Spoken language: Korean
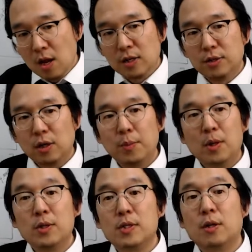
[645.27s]

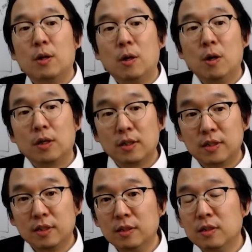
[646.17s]
그러면서
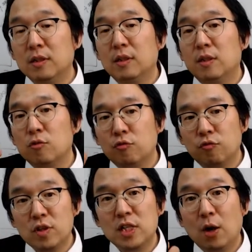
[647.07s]
그
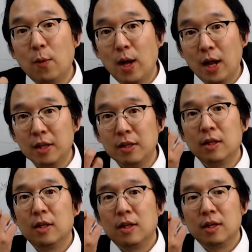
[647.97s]

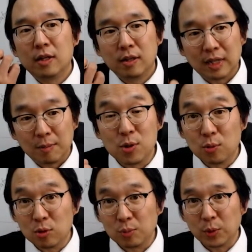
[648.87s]
숫자화한
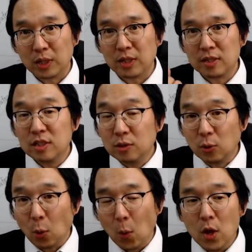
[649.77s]
남성 호르몬의
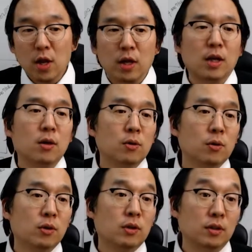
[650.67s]
측도 이런
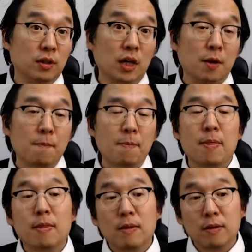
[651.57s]
것들이
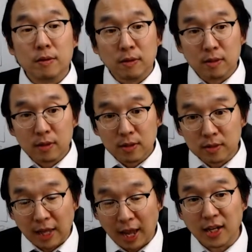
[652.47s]

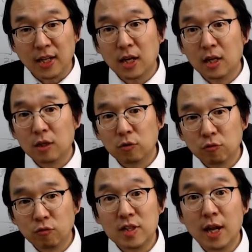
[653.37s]
그 개인의
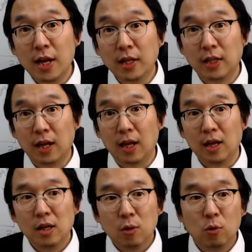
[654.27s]
투자 행태
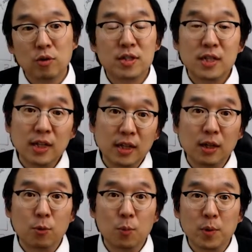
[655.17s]
혹은
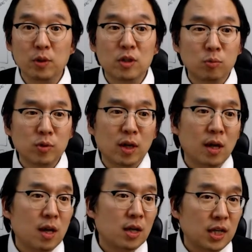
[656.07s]
CEO면은
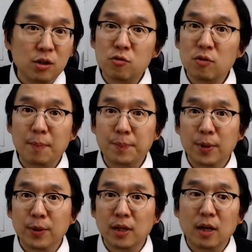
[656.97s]
그분의
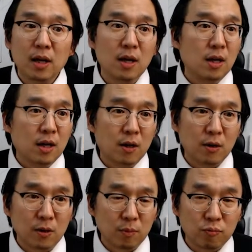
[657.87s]
인수합병이나
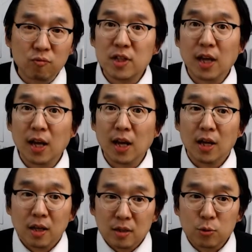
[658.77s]
어, 부채
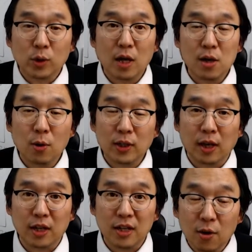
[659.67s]
조달
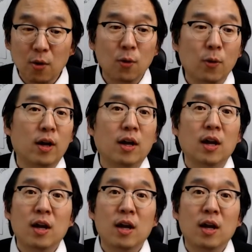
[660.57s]
형태 이런 거에